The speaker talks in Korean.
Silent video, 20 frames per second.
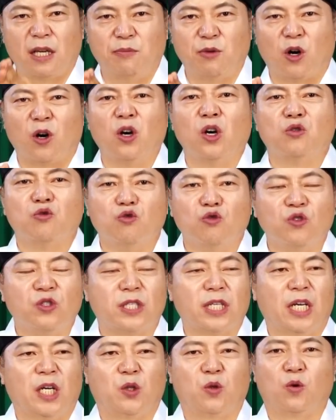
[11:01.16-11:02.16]
되며
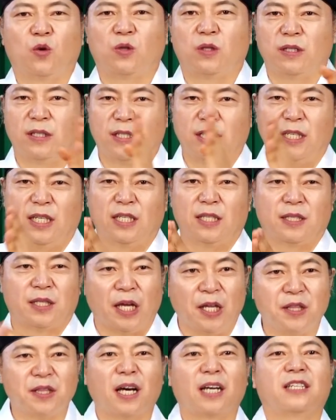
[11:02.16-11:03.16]
운세에도 득이
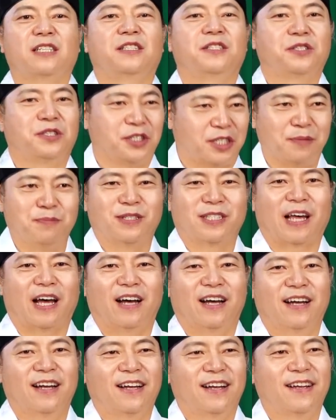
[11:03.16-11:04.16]
된다는
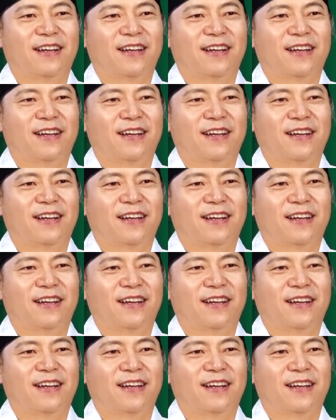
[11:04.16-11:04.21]
뜻입니다.